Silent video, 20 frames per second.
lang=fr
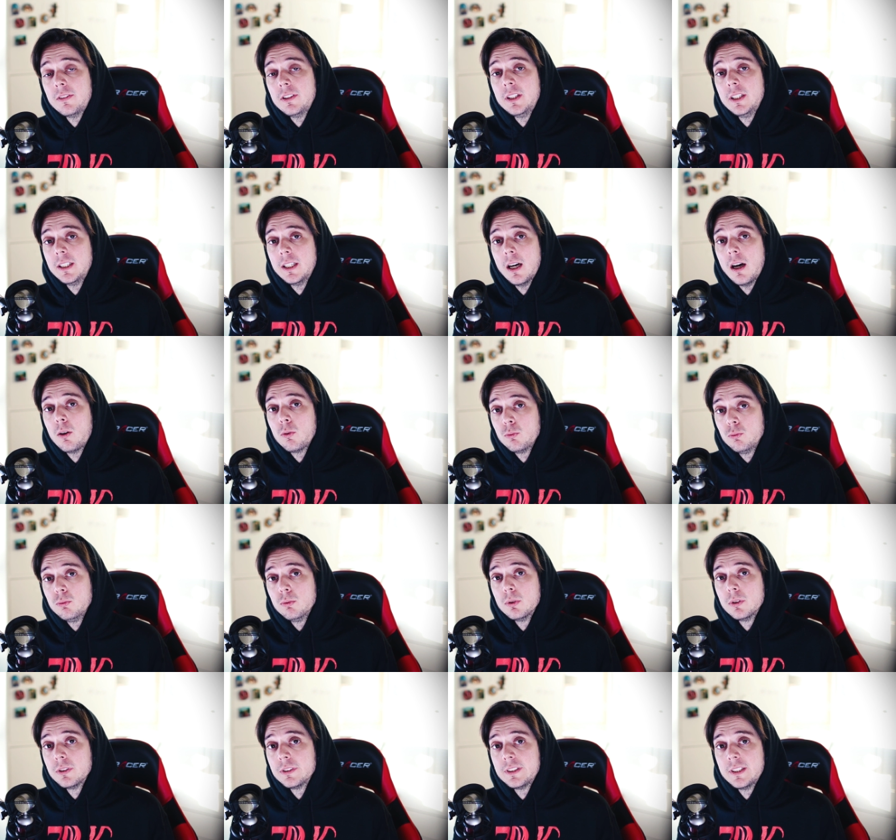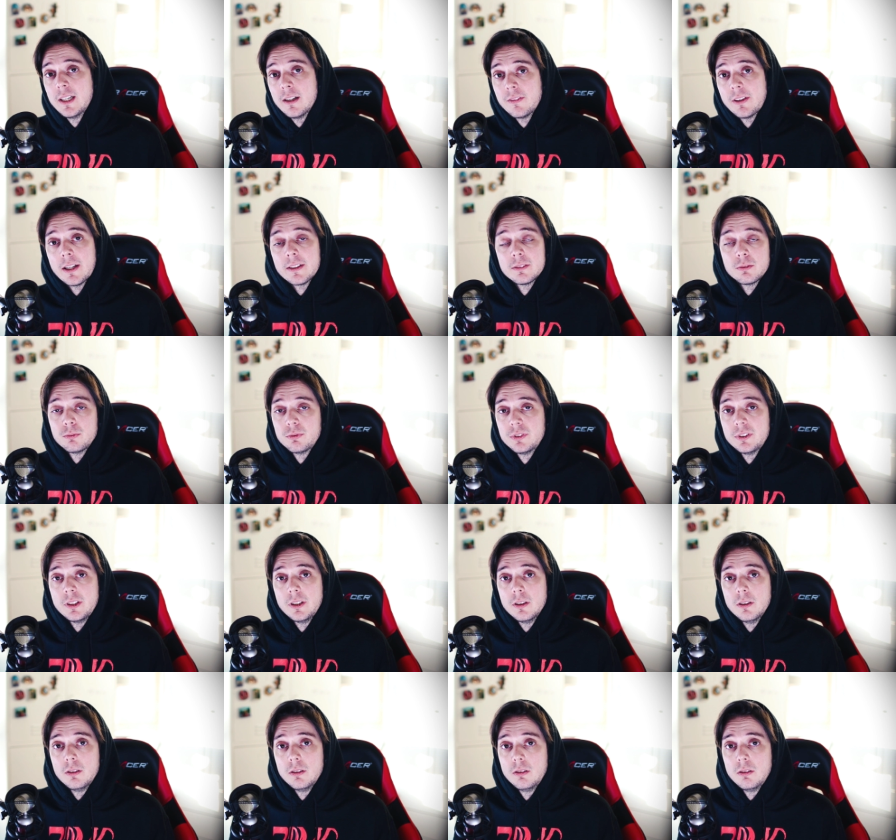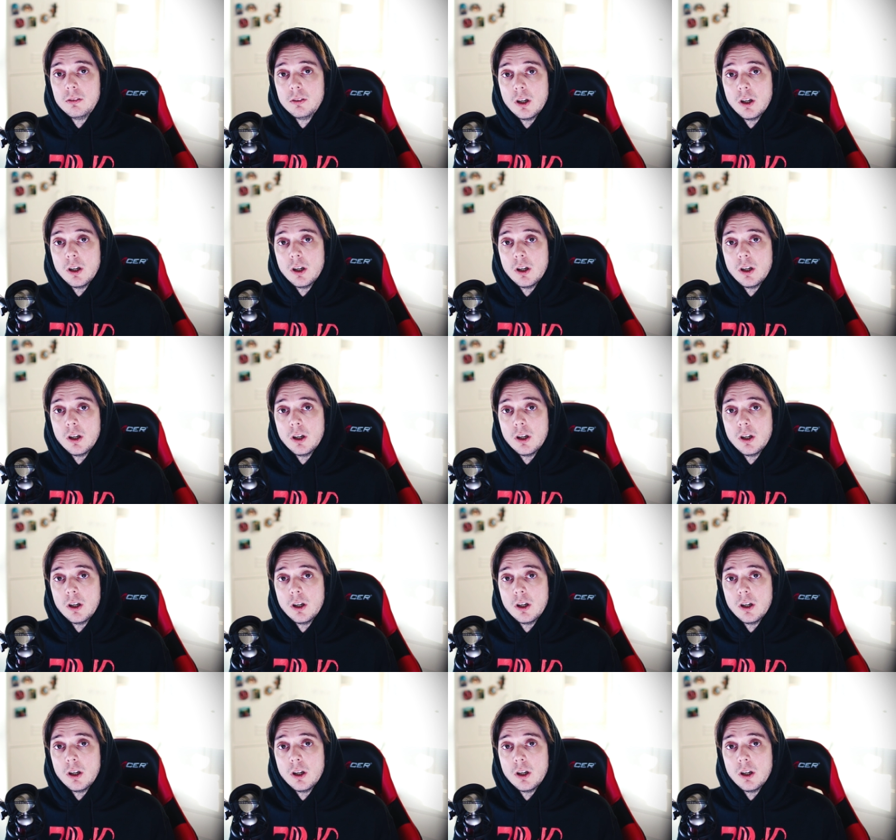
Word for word: des cas où euh, c'est l'inverse, où c'est euh,